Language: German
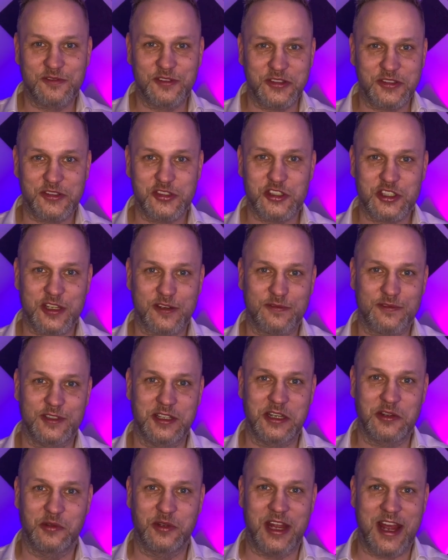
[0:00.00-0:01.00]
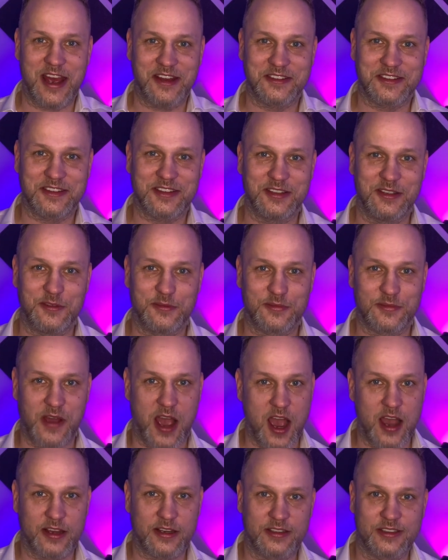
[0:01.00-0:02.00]
Wissenschaftlern und Ärzten in
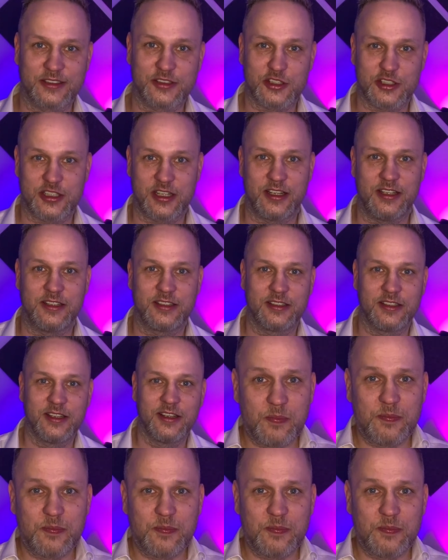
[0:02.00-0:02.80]
Frage gestellt?